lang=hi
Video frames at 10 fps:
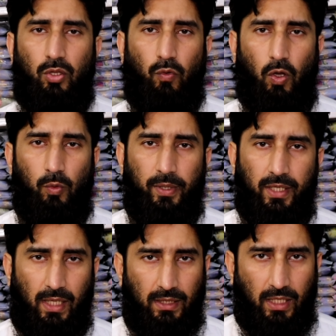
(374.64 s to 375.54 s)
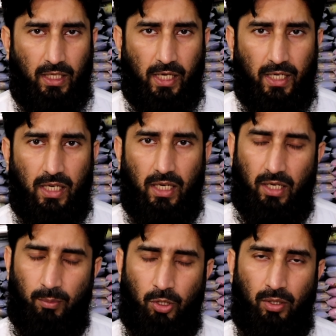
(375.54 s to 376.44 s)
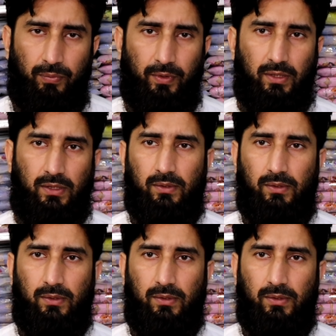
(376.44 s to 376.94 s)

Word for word: दुआओं में याद रखिएगा अल्लाह हाफि